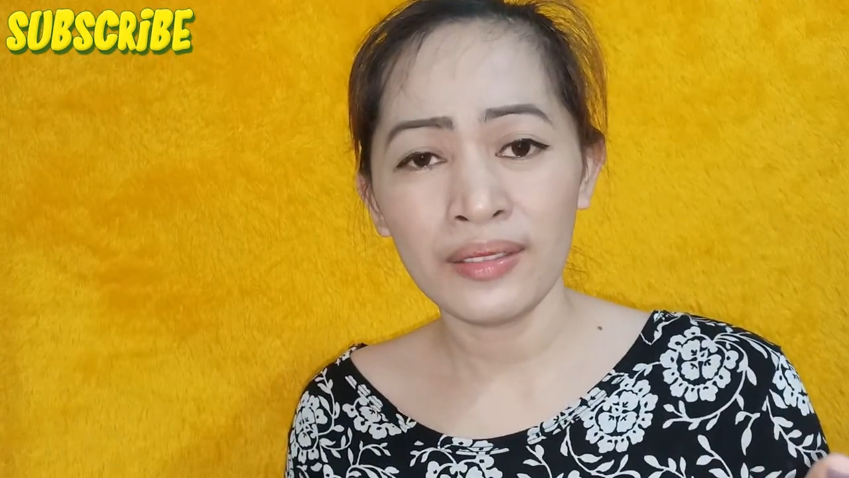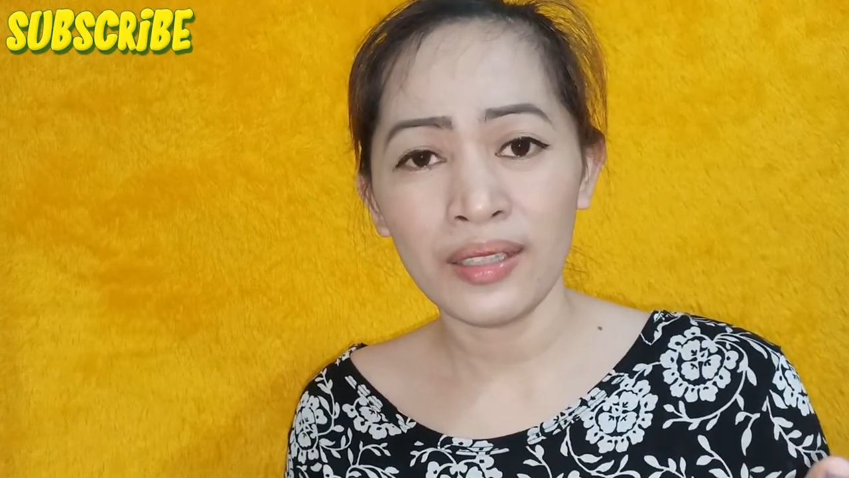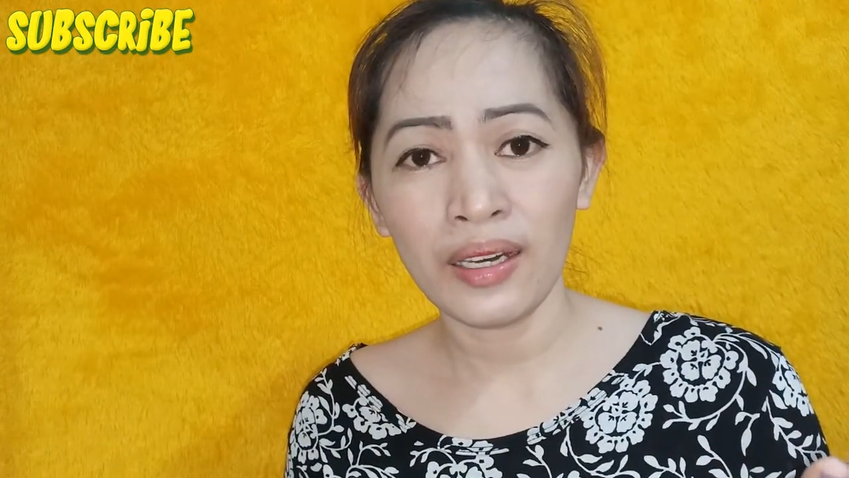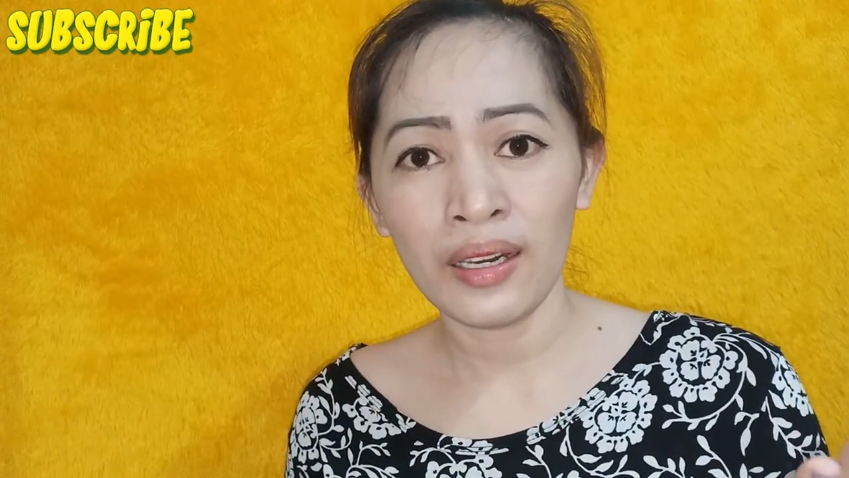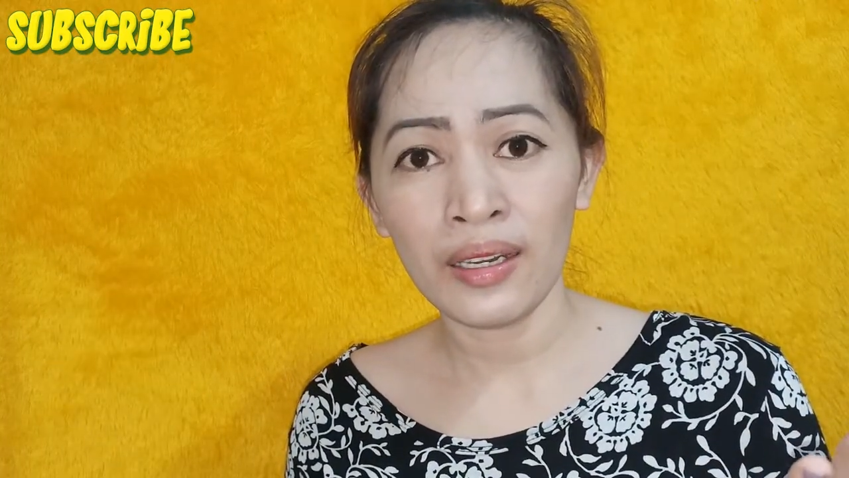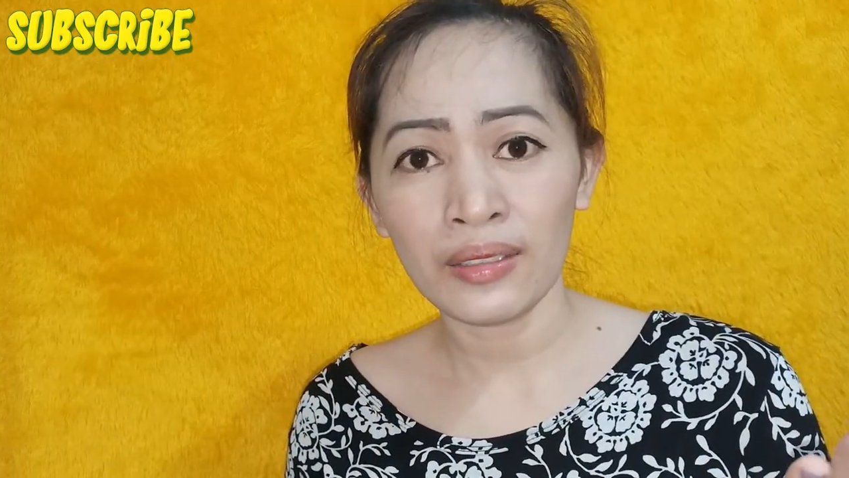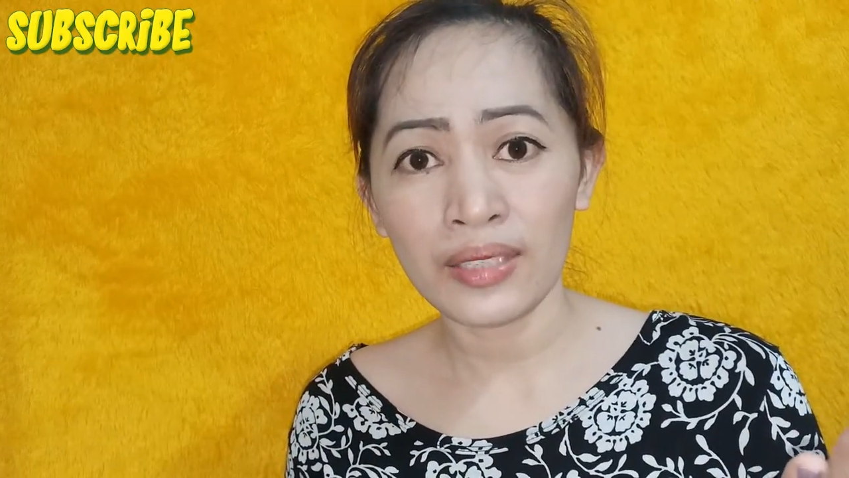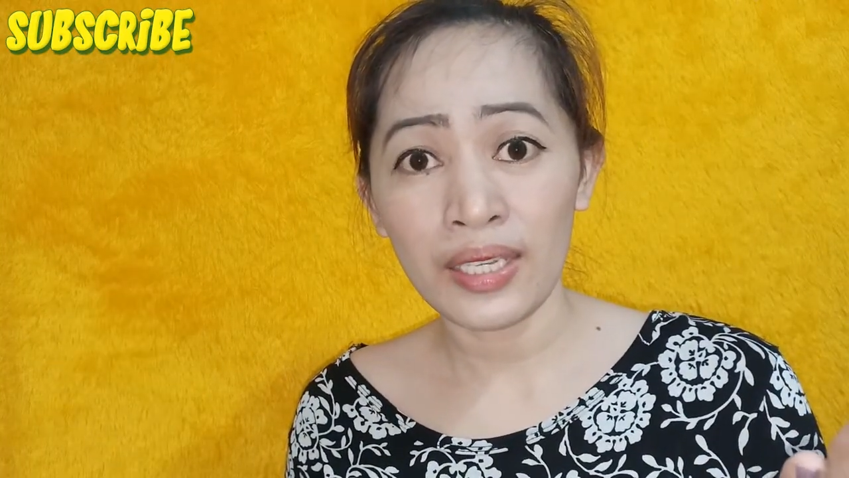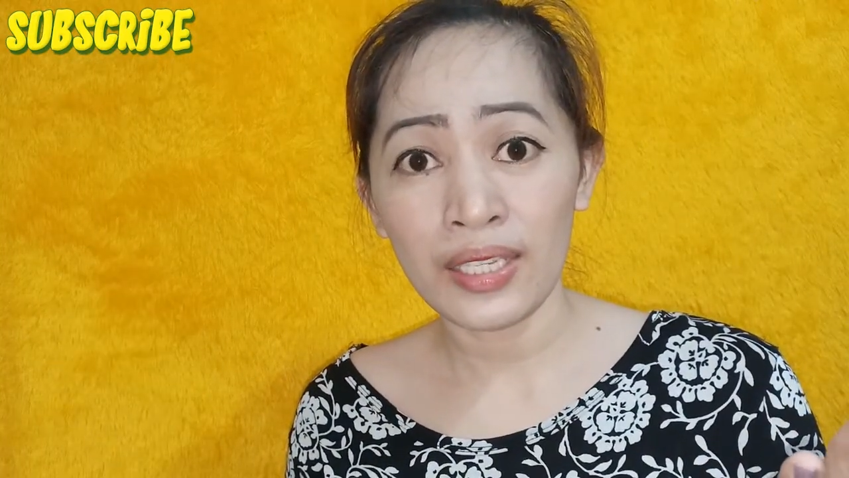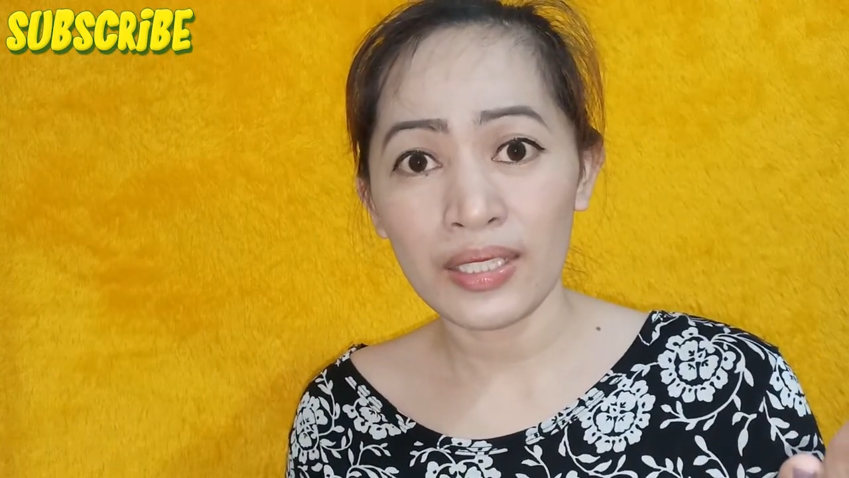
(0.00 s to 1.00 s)
ang
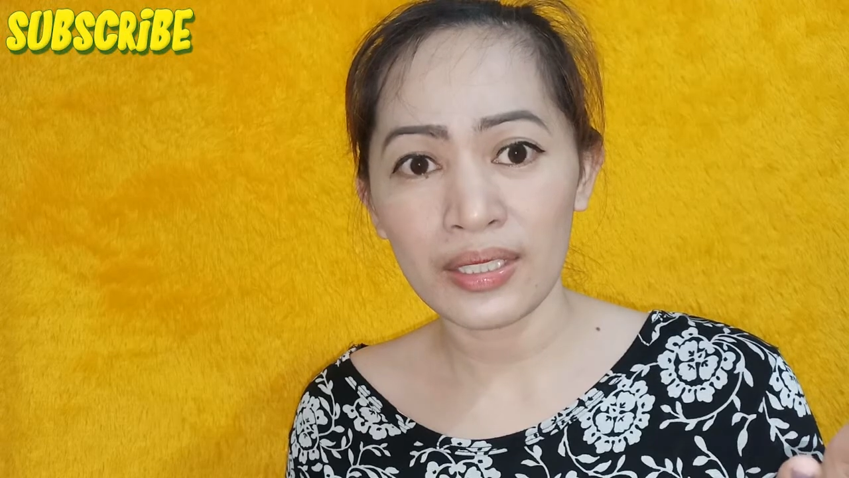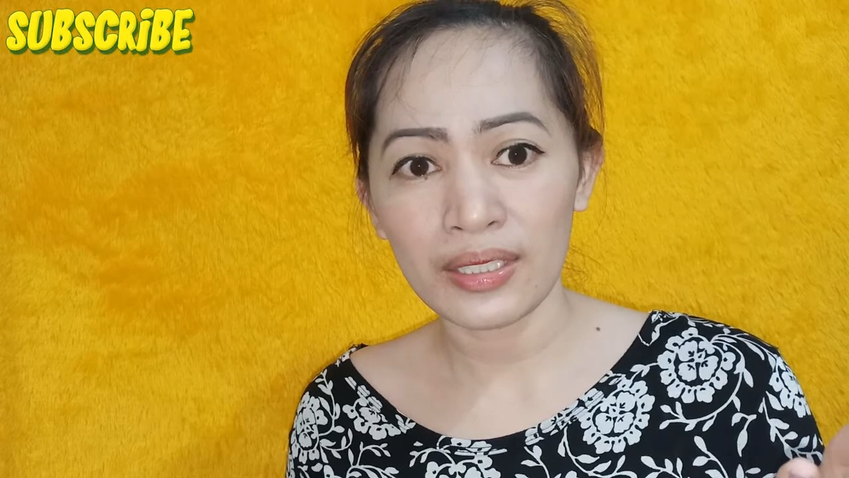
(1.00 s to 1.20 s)
dali niyang